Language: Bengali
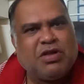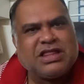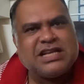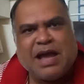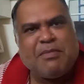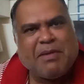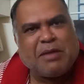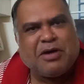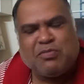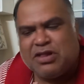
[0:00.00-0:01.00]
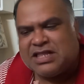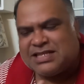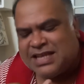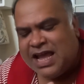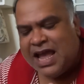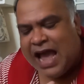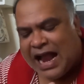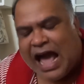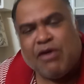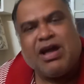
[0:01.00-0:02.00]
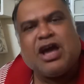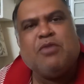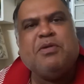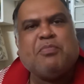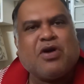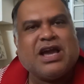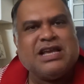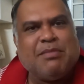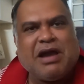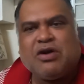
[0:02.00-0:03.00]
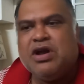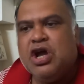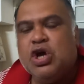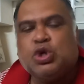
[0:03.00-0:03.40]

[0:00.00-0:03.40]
বলতে যাই আমি বারবার বলতেছি কারো না কারো বিপক্ষে যাবে এখন